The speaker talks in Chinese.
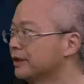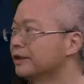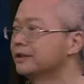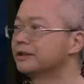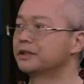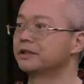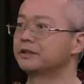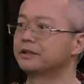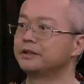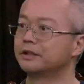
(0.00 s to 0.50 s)
这
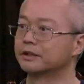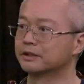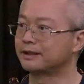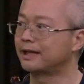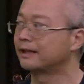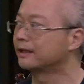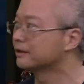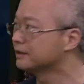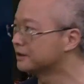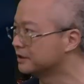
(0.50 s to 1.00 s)
其实也是
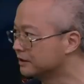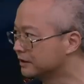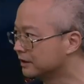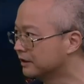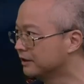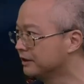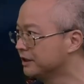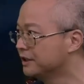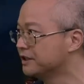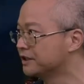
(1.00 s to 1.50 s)
大家形
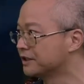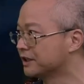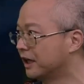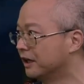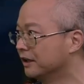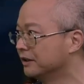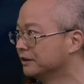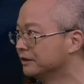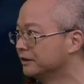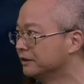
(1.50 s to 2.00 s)
成的印
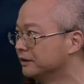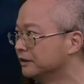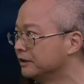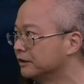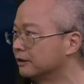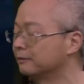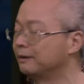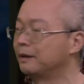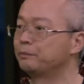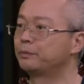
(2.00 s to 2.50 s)
象，
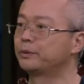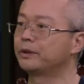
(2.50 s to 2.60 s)
是吧？